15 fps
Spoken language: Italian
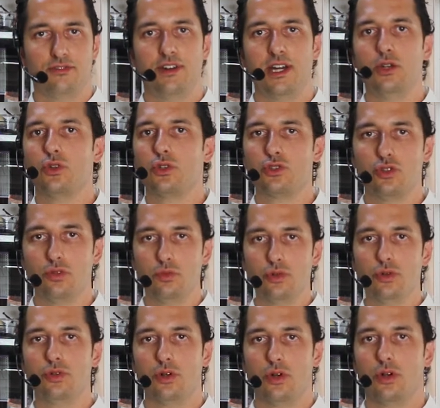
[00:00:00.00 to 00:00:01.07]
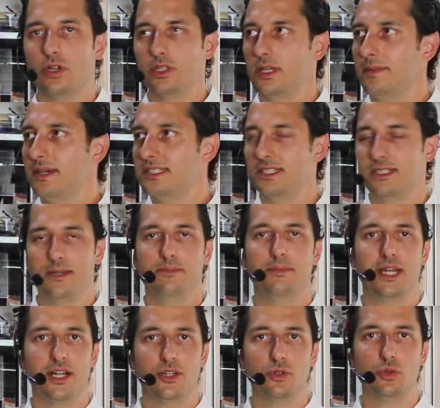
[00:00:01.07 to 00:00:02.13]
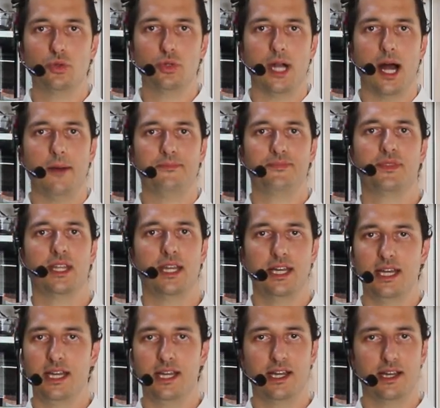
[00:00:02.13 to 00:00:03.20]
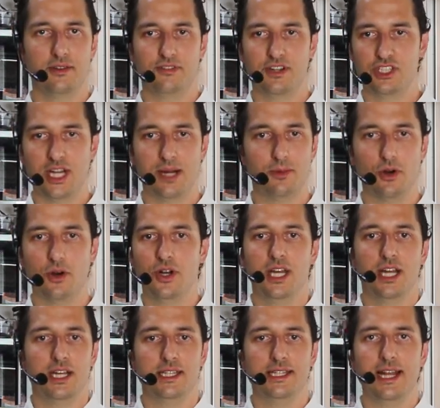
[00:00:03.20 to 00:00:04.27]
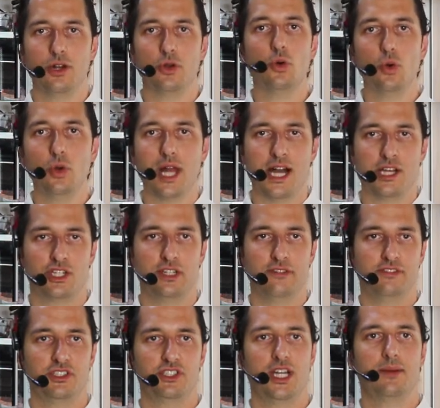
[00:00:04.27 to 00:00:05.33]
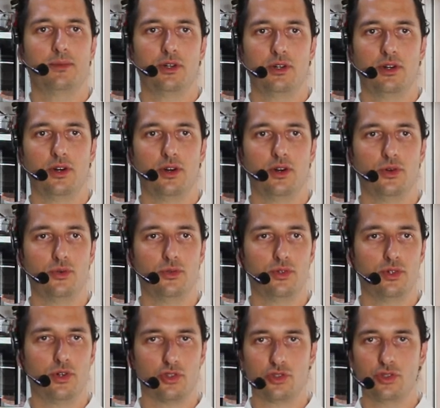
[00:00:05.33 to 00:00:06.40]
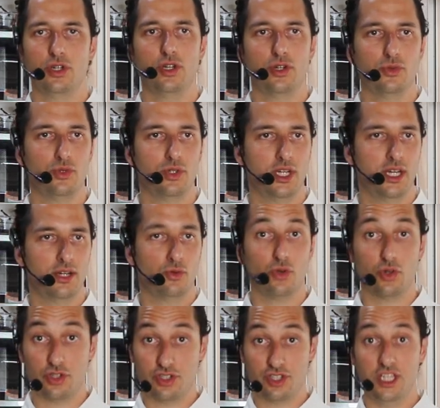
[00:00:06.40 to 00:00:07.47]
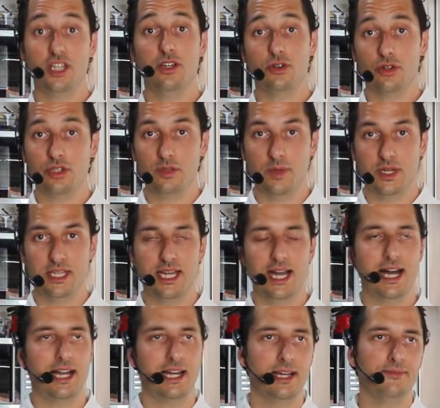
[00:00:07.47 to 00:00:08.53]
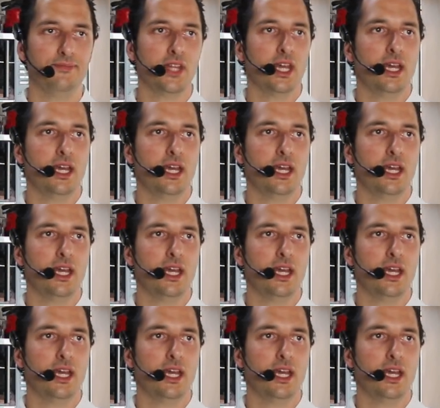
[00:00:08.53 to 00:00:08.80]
fai un osso buco cotto a bassa temperatura, eh, facciamo del goulash, facciamo un os, eh, un, uno stinco di maiale, ad